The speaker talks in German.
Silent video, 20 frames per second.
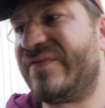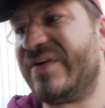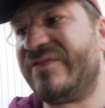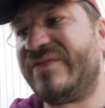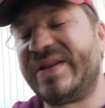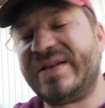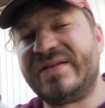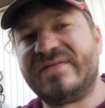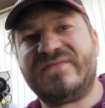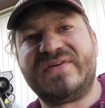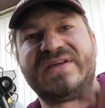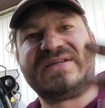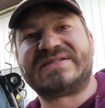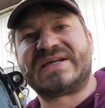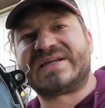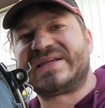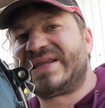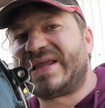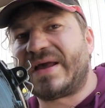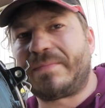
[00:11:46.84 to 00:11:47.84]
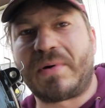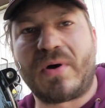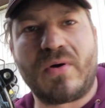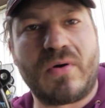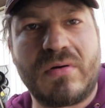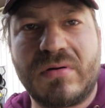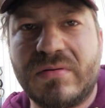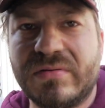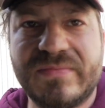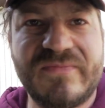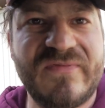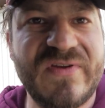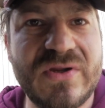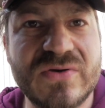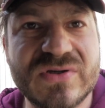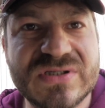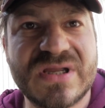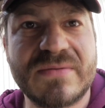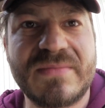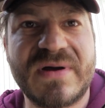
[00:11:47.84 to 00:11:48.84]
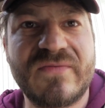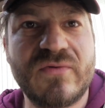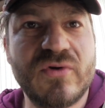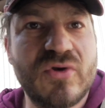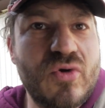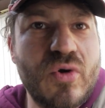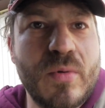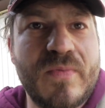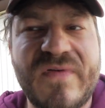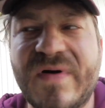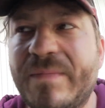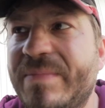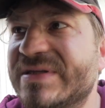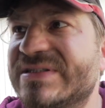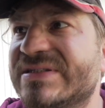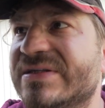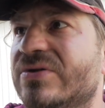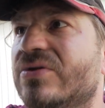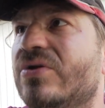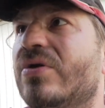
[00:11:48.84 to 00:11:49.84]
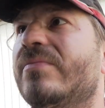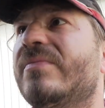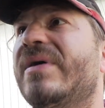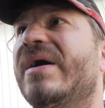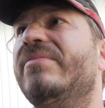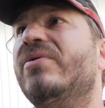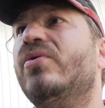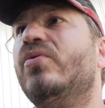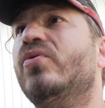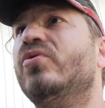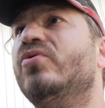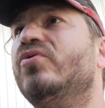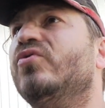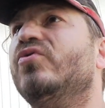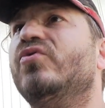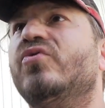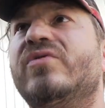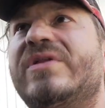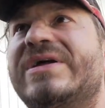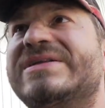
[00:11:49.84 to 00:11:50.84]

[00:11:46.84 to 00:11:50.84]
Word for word: verwenden. Wie gesagt, ich habe auch Videos gemacht, wo ich Kupferpaste genommen habe und und und.